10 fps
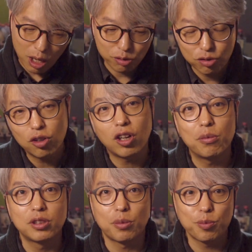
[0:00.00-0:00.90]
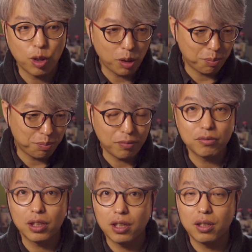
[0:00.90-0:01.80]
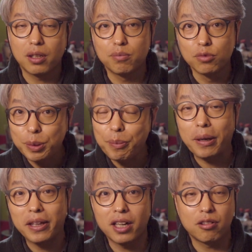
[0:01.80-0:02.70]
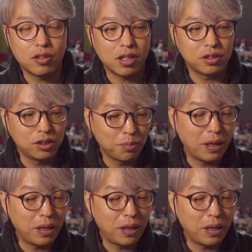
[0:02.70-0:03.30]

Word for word: 눌러가면서 하면 뭐 무빙 페다라고 하거든요.